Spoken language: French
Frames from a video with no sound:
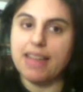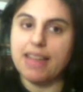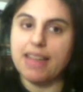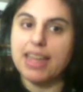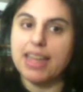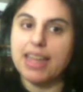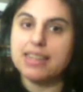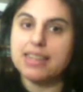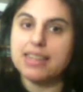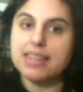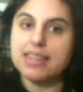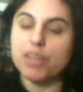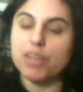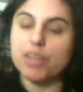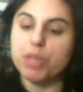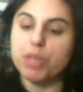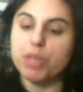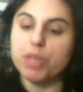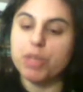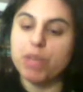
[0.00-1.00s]
ce qui
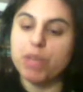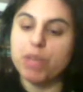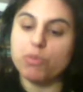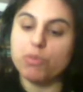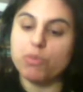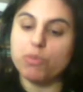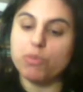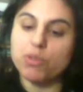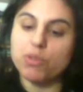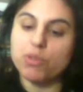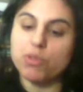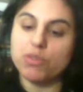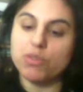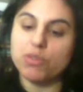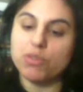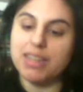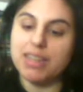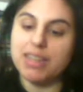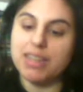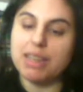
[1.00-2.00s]
n'empêche pas de mentionner
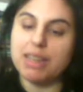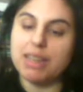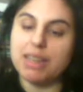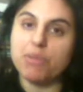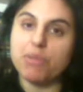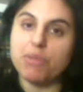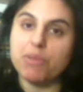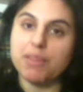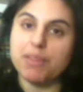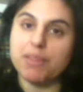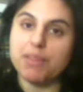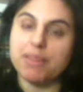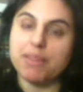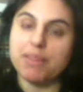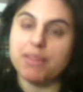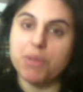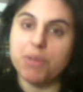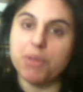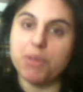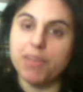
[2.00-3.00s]
également, évidemment,